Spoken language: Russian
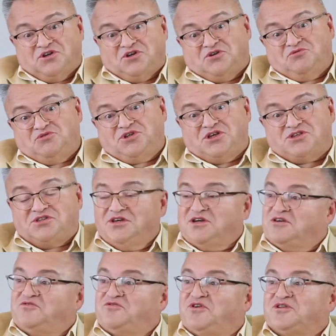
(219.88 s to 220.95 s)

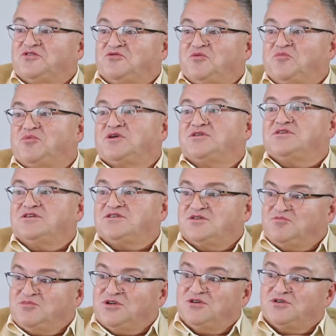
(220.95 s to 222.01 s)
участников этого процесса
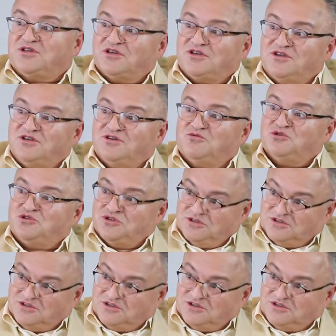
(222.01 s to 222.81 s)
были такие очень